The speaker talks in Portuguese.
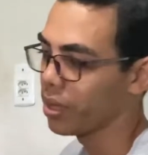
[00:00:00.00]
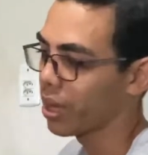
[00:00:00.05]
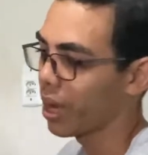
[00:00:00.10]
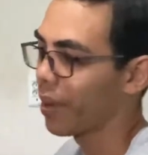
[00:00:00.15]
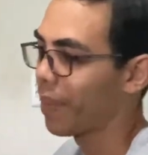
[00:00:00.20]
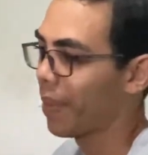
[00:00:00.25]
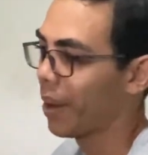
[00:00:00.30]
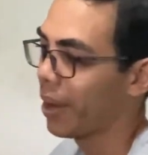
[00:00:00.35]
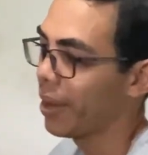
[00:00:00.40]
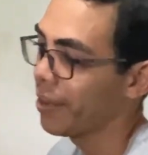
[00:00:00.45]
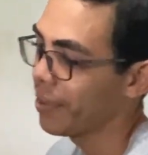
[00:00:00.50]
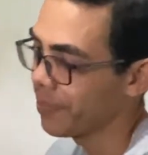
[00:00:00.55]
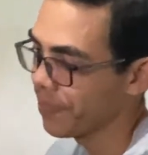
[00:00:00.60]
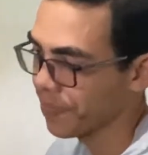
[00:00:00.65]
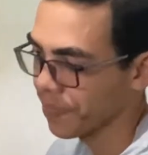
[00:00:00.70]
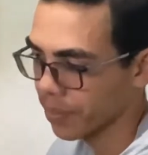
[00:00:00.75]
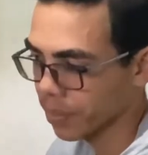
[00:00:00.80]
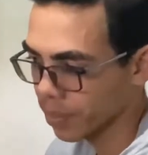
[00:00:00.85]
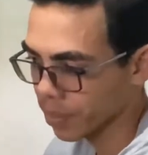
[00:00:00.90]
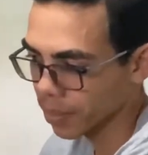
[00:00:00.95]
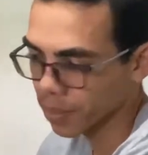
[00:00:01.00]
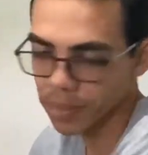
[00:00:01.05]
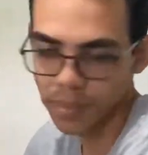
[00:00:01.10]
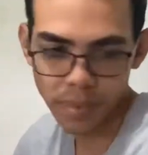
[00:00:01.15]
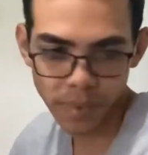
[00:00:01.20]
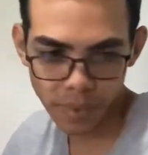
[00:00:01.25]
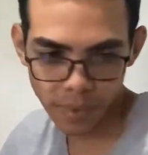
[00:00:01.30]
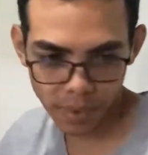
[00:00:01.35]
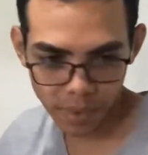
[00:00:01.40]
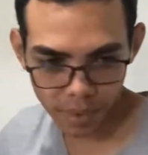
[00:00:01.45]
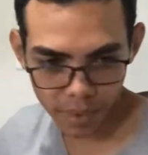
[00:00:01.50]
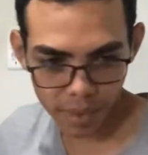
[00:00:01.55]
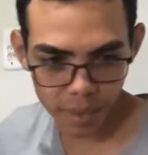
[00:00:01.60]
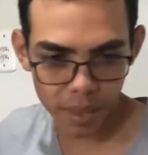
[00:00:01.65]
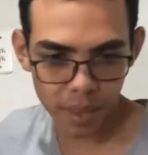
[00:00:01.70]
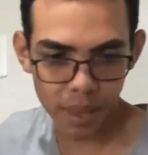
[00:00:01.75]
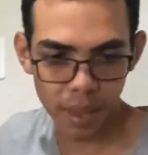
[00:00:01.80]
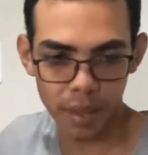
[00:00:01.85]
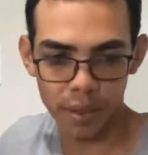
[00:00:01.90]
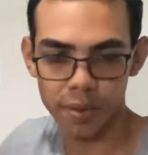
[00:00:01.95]
de armar.
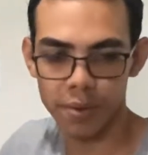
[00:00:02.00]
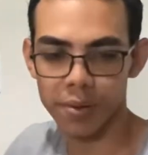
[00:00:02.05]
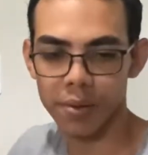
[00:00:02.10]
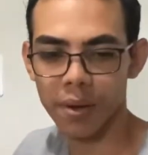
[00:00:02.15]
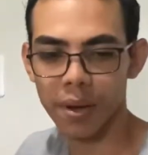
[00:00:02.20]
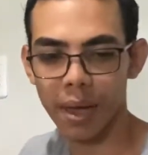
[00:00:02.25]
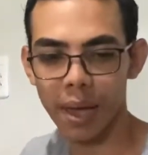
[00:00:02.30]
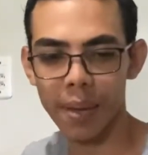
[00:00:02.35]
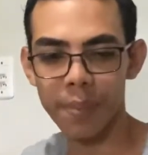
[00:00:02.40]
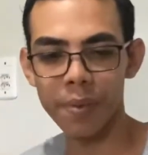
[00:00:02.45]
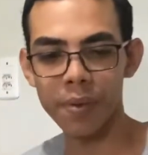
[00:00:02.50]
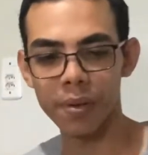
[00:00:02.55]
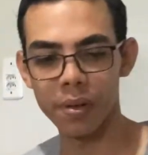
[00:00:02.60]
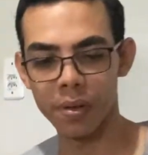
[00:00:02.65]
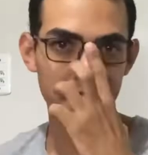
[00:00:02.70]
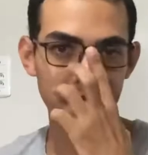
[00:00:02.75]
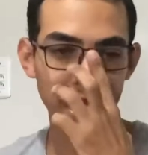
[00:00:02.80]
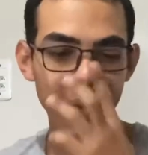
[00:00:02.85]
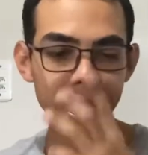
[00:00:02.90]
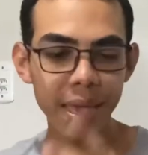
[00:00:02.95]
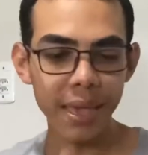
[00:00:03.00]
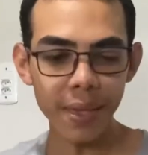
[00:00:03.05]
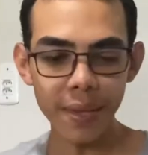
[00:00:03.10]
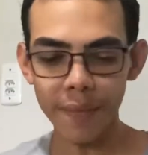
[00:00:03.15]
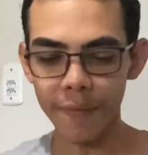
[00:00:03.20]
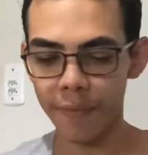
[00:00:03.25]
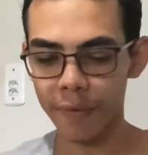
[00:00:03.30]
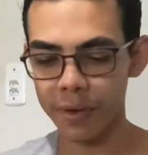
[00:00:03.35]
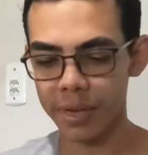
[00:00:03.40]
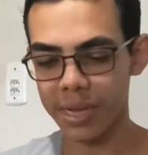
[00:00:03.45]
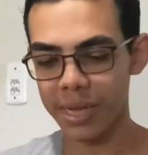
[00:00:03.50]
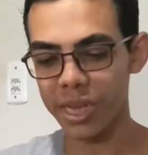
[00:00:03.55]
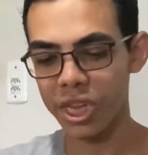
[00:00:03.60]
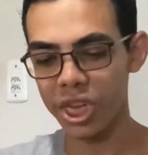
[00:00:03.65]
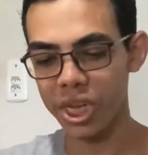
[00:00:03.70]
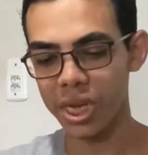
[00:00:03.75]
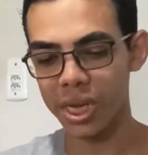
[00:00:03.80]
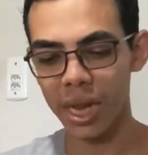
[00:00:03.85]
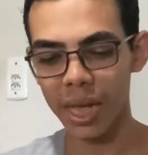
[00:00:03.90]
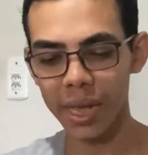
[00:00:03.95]
Eu só quebro. Daí você
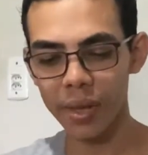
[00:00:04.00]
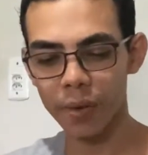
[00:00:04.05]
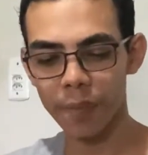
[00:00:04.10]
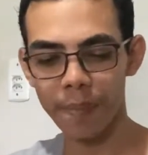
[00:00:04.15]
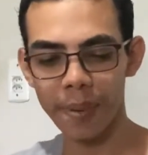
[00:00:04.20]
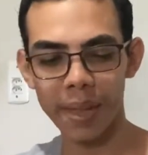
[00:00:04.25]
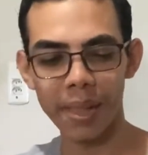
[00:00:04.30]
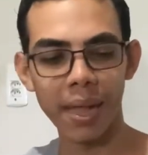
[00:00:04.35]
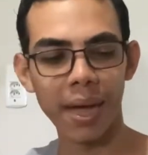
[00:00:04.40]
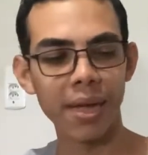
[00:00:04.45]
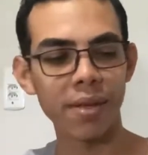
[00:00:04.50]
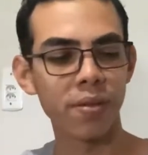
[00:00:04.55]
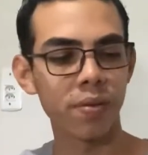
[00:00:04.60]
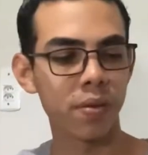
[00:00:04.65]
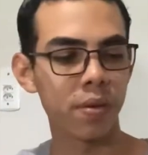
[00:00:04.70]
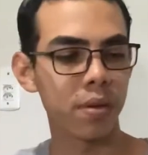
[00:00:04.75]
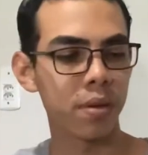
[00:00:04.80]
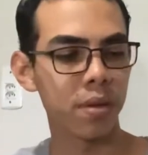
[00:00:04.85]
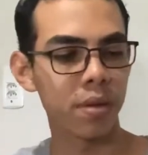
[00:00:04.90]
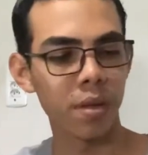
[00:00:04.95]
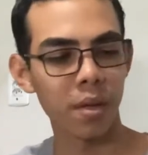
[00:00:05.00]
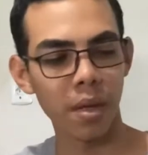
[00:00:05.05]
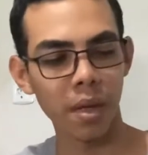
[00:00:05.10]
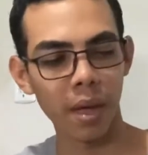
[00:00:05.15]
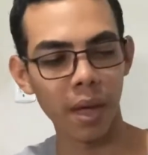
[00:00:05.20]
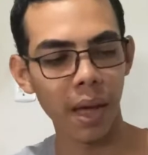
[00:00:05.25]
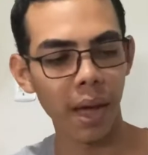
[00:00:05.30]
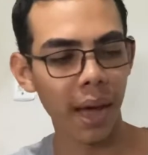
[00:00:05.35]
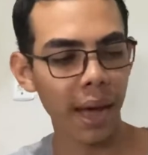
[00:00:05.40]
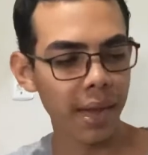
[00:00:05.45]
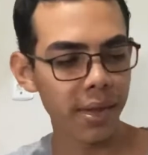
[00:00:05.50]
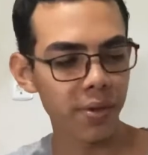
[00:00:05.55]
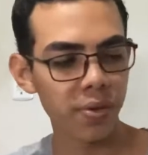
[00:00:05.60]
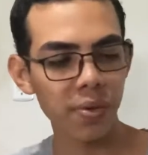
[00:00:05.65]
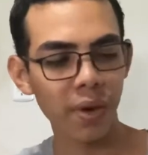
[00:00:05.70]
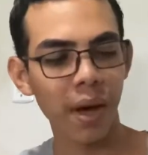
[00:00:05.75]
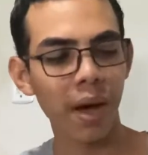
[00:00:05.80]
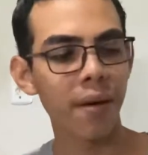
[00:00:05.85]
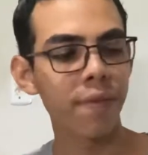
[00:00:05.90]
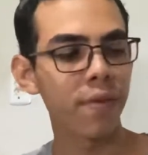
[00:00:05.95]
tira aí um pedaço
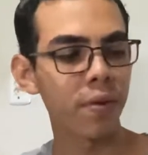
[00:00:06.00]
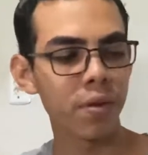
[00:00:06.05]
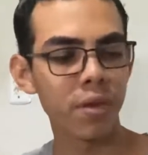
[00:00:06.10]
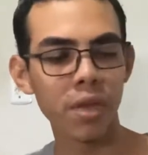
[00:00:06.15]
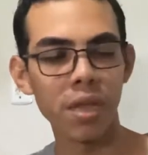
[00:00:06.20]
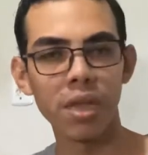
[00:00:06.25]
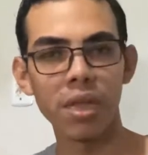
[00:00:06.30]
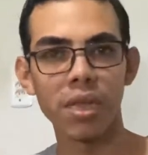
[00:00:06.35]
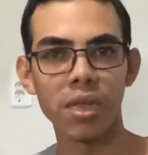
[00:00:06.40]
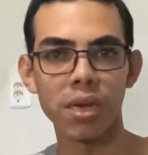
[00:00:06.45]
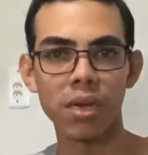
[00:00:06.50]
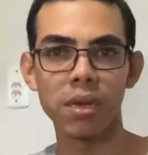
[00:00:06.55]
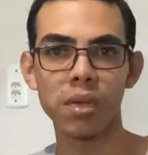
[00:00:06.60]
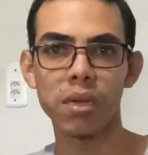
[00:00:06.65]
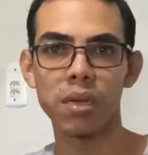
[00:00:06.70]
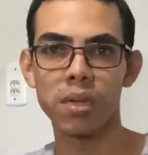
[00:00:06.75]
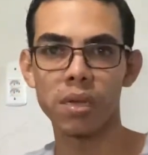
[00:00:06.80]
razoável de linha